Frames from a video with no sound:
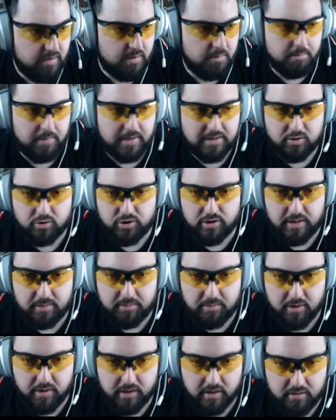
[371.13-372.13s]
Más cositas
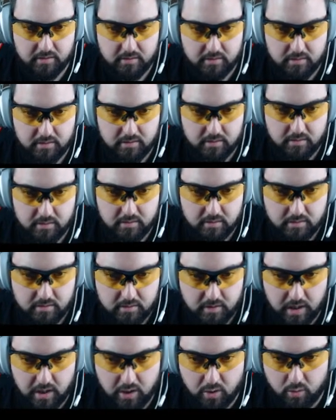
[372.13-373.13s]
por aquí.
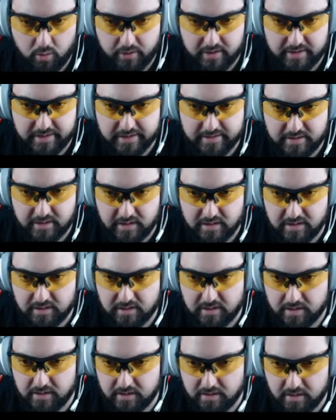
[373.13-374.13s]
A los jugadores que estén
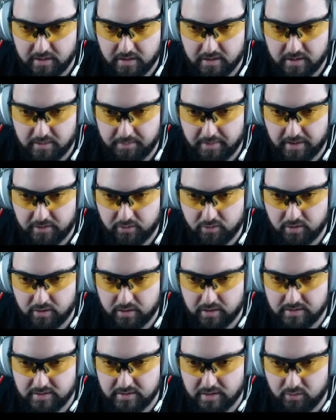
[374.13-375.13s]
esperando
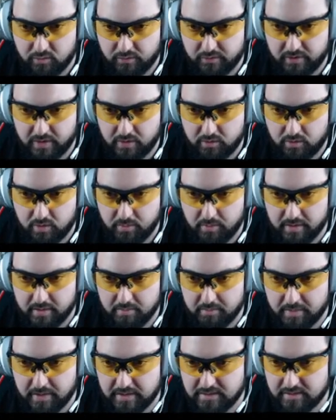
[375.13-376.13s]
ingresar a un feudo
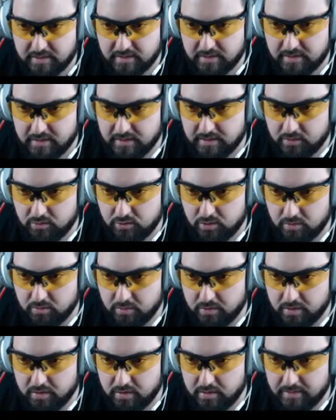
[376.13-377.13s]
pueden ver las estadísticas de
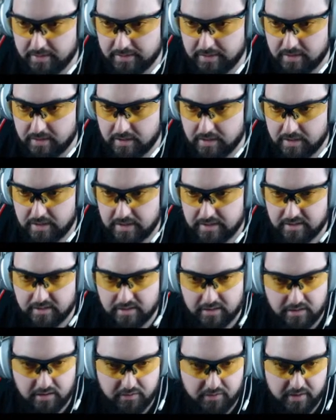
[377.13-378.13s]
contribución y de batalla desde la
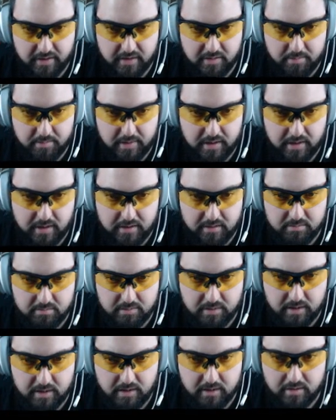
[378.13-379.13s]
interfaz de espera,
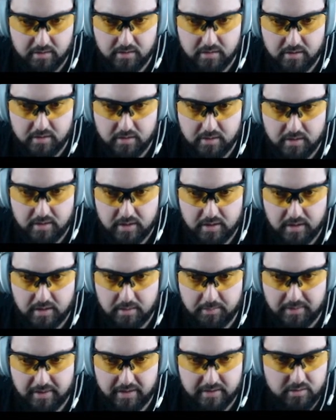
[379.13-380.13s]
¿vale?
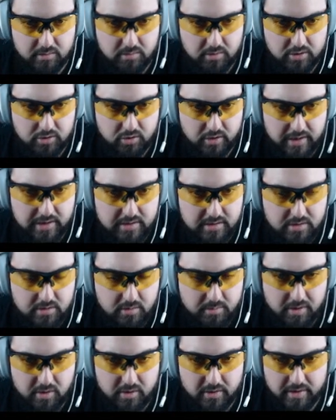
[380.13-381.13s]
Límite de distribución. ¿Esto qué es?
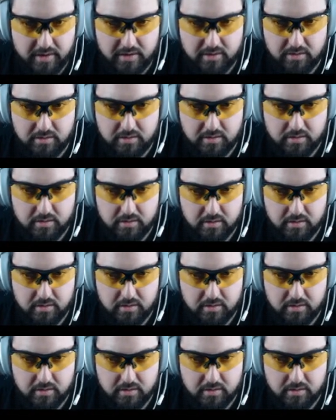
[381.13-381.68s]
Nombre de objeto.